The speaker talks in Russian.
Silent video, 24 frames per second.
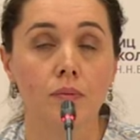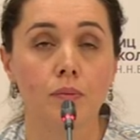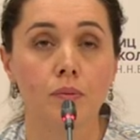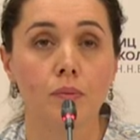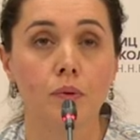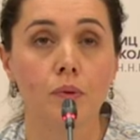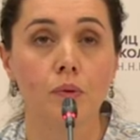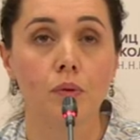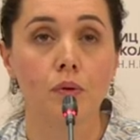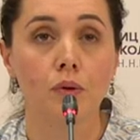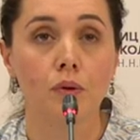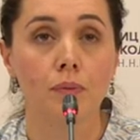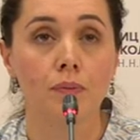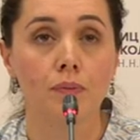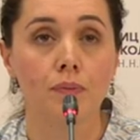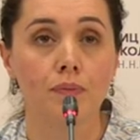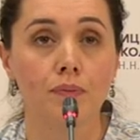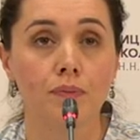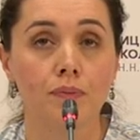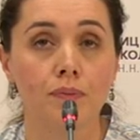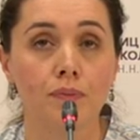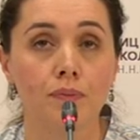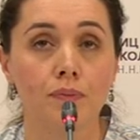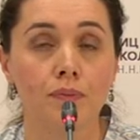По
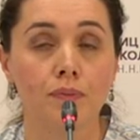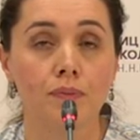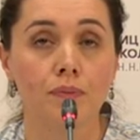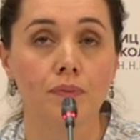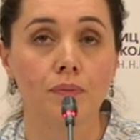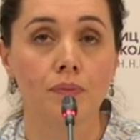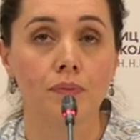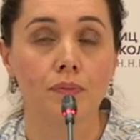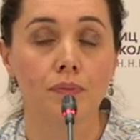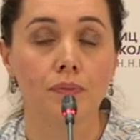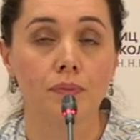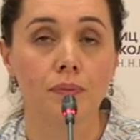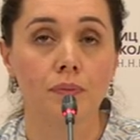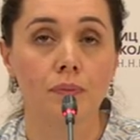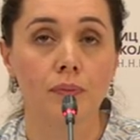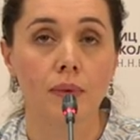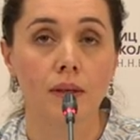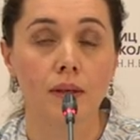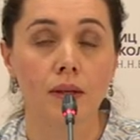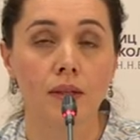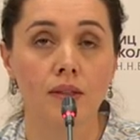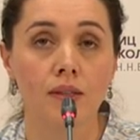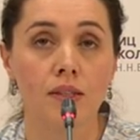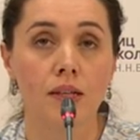
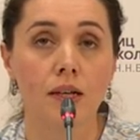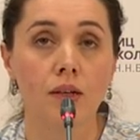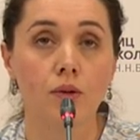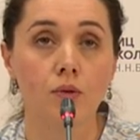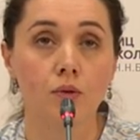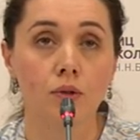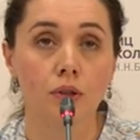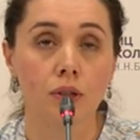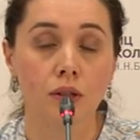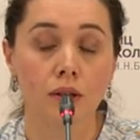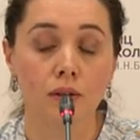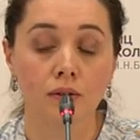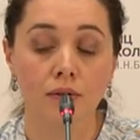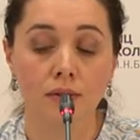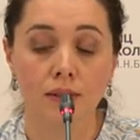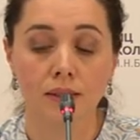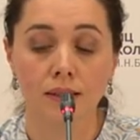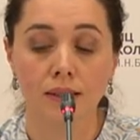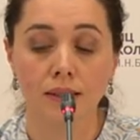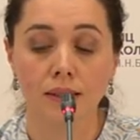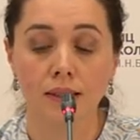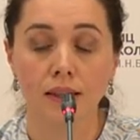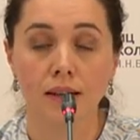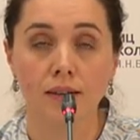этиологии
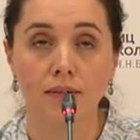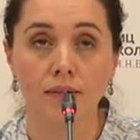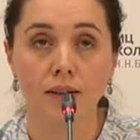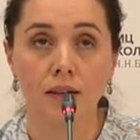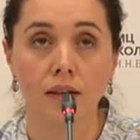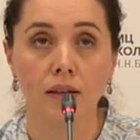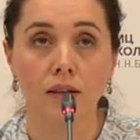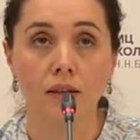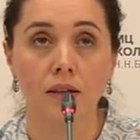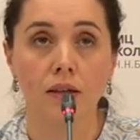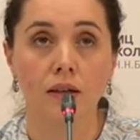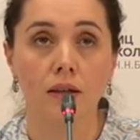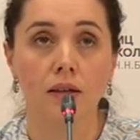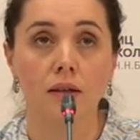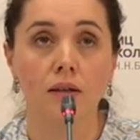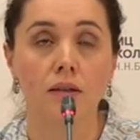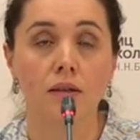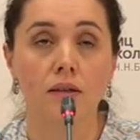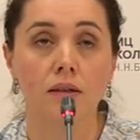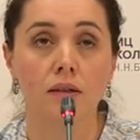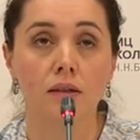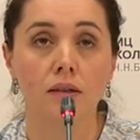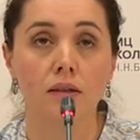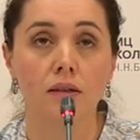возникновения.
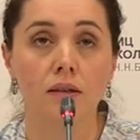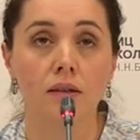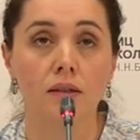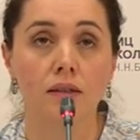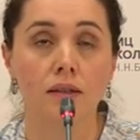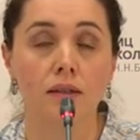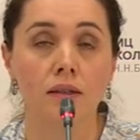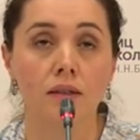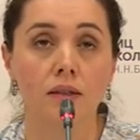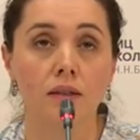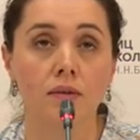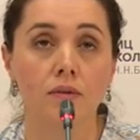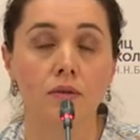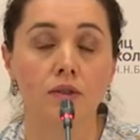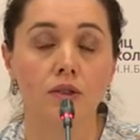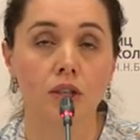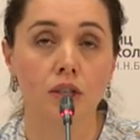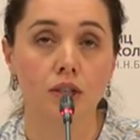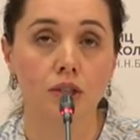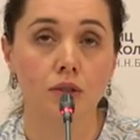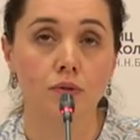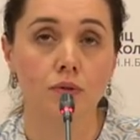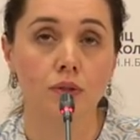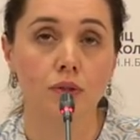Э, это
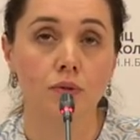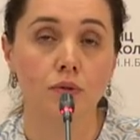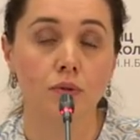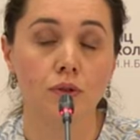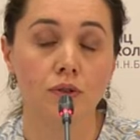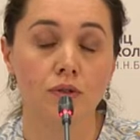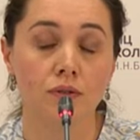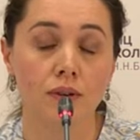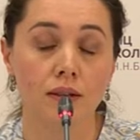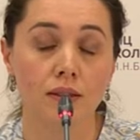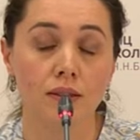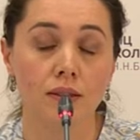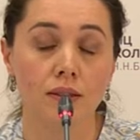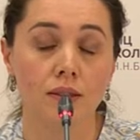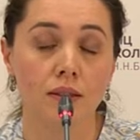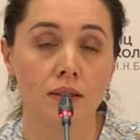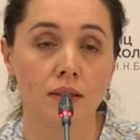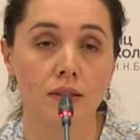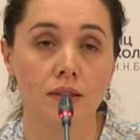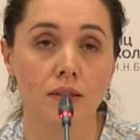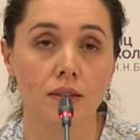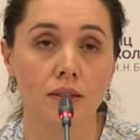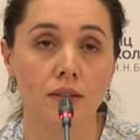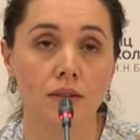чаще всего связано
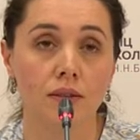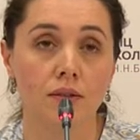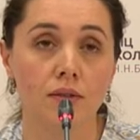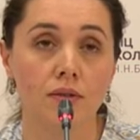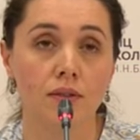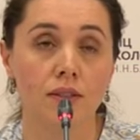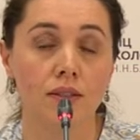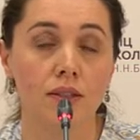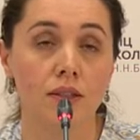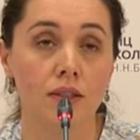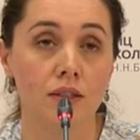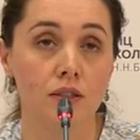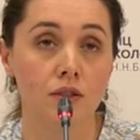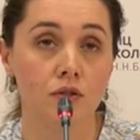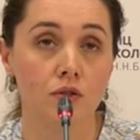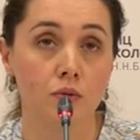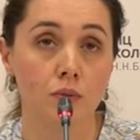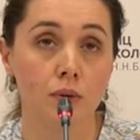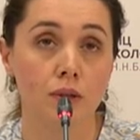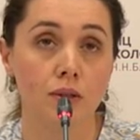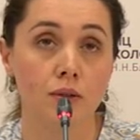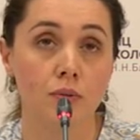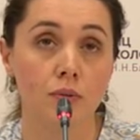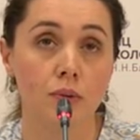с
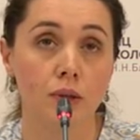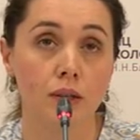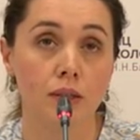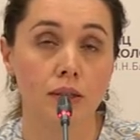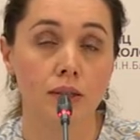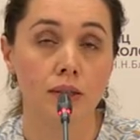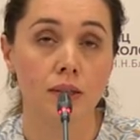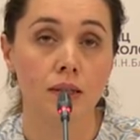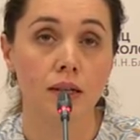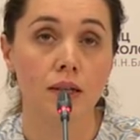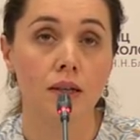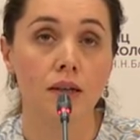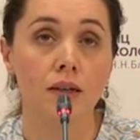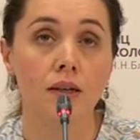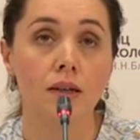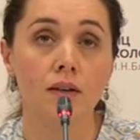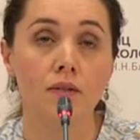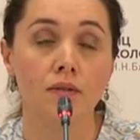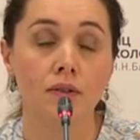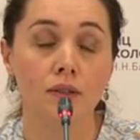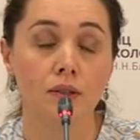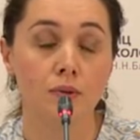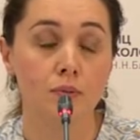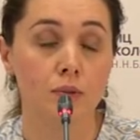воздействием асбеста
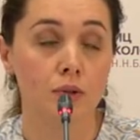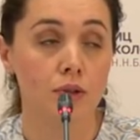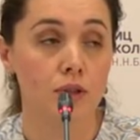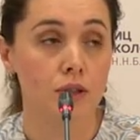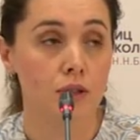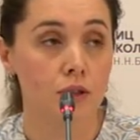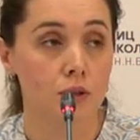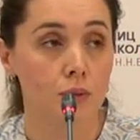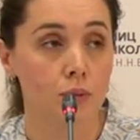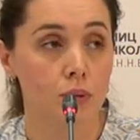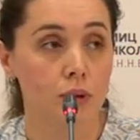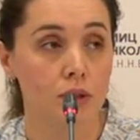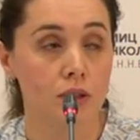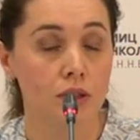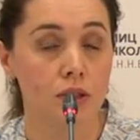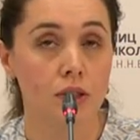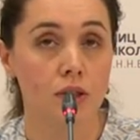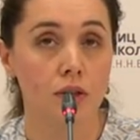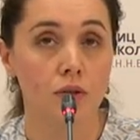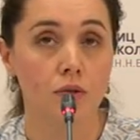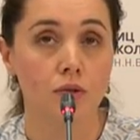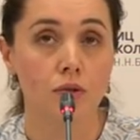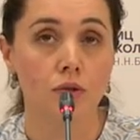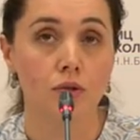в
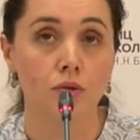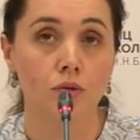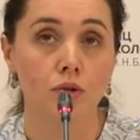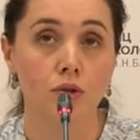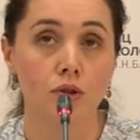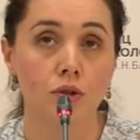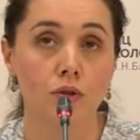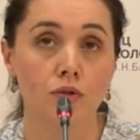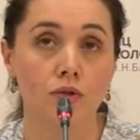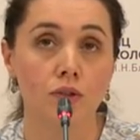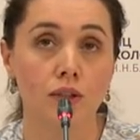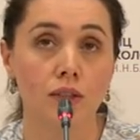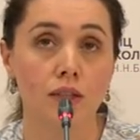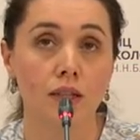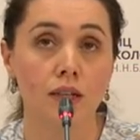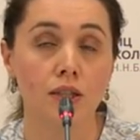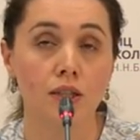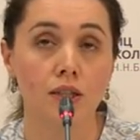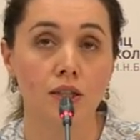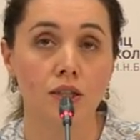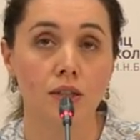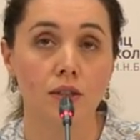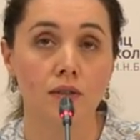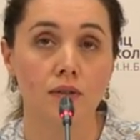80% случаев, а
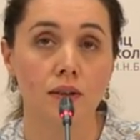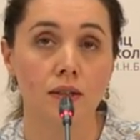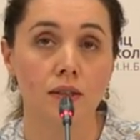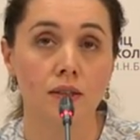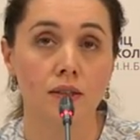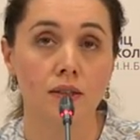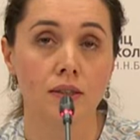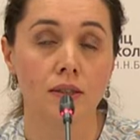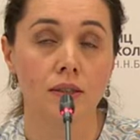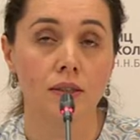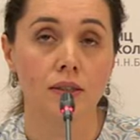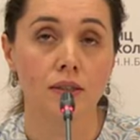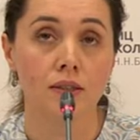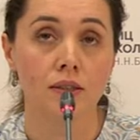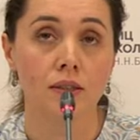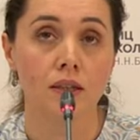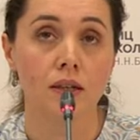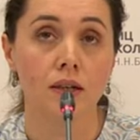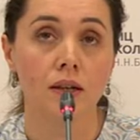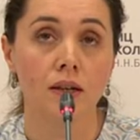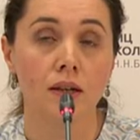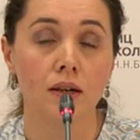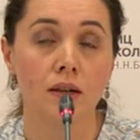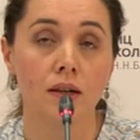также связано с э,
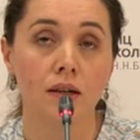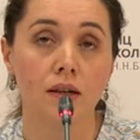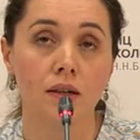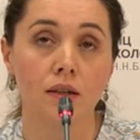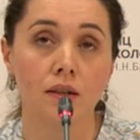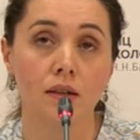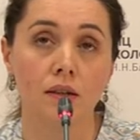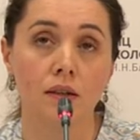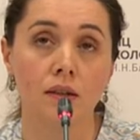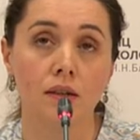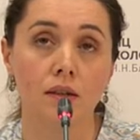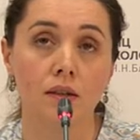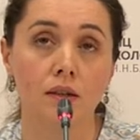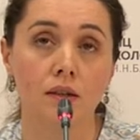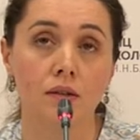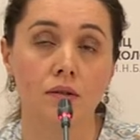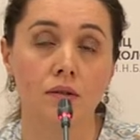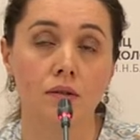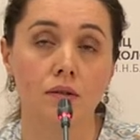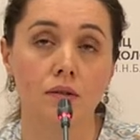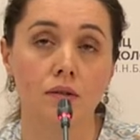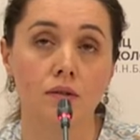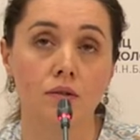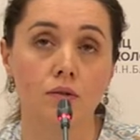э,
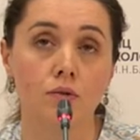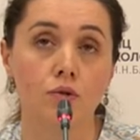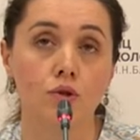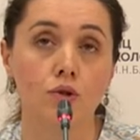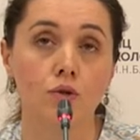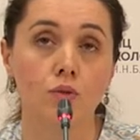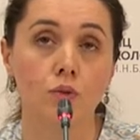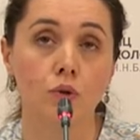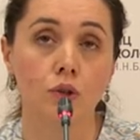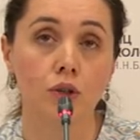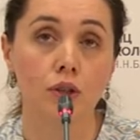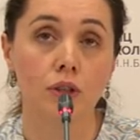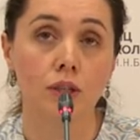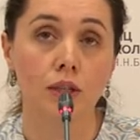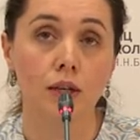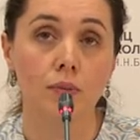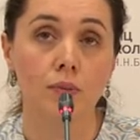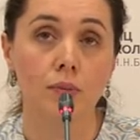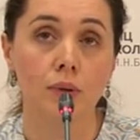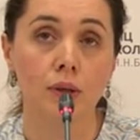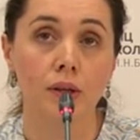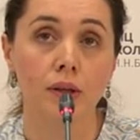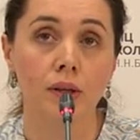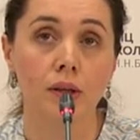лучевой
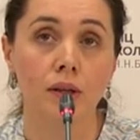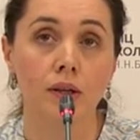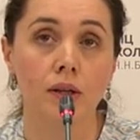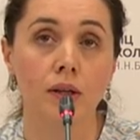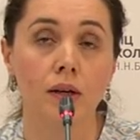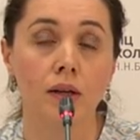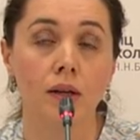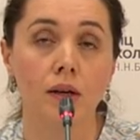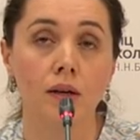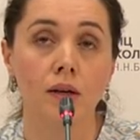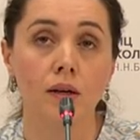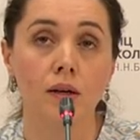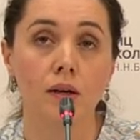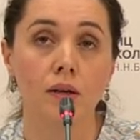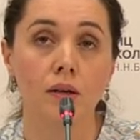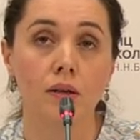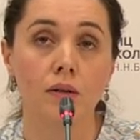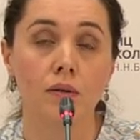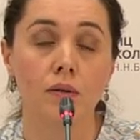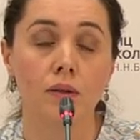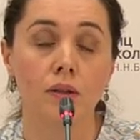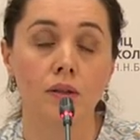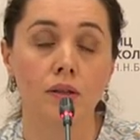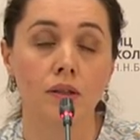терапией
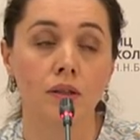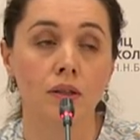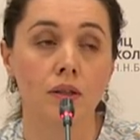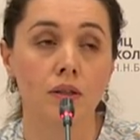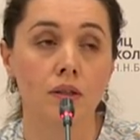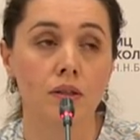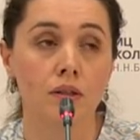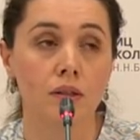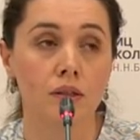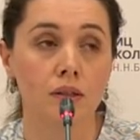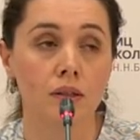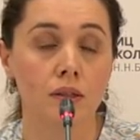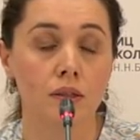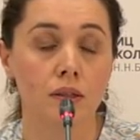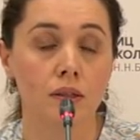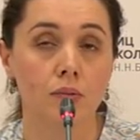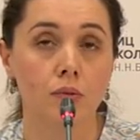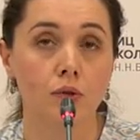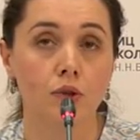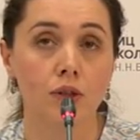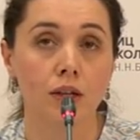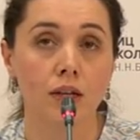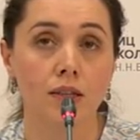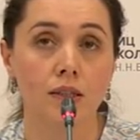и с
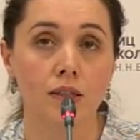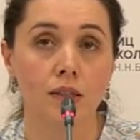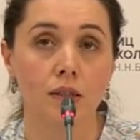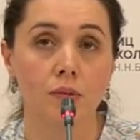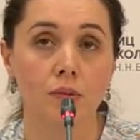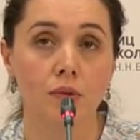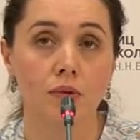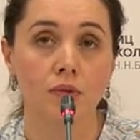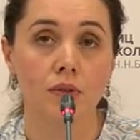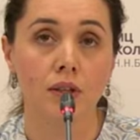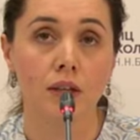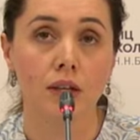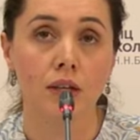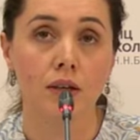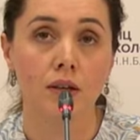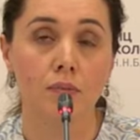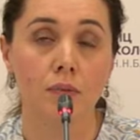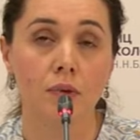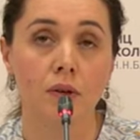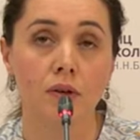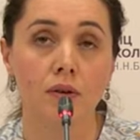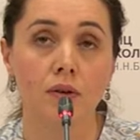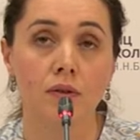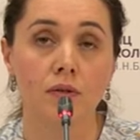мутациями в
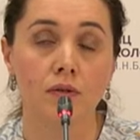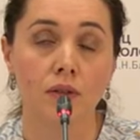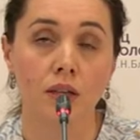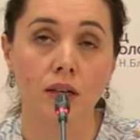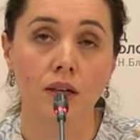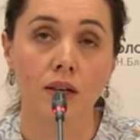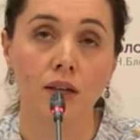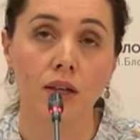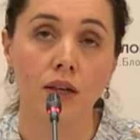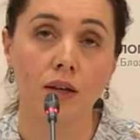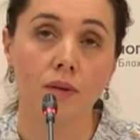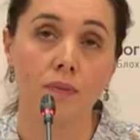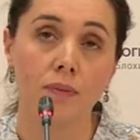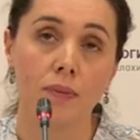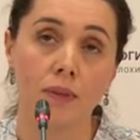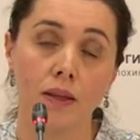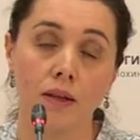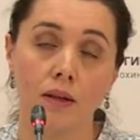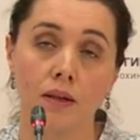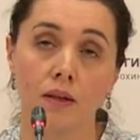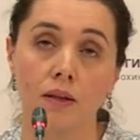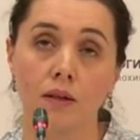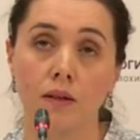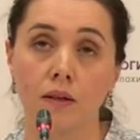гене, в гене
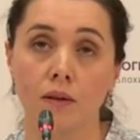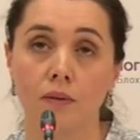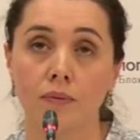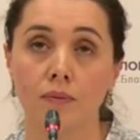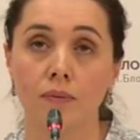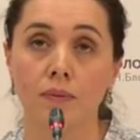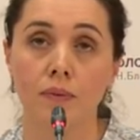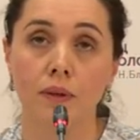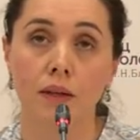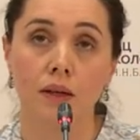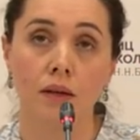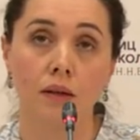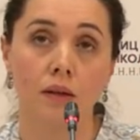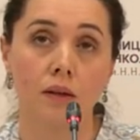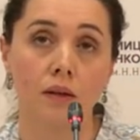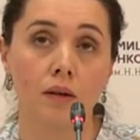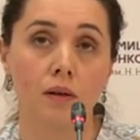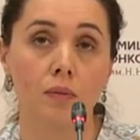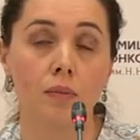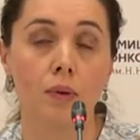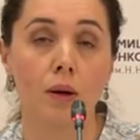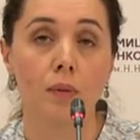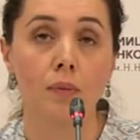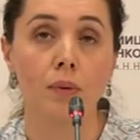
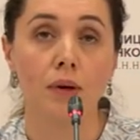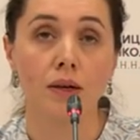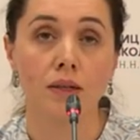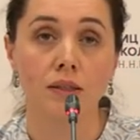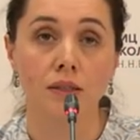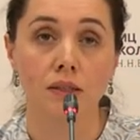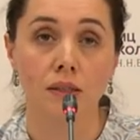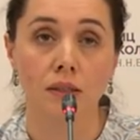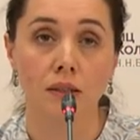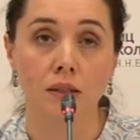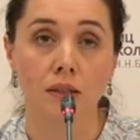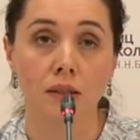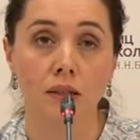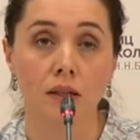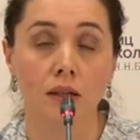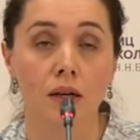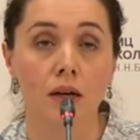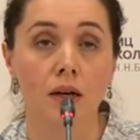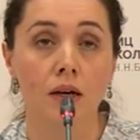БАП-1.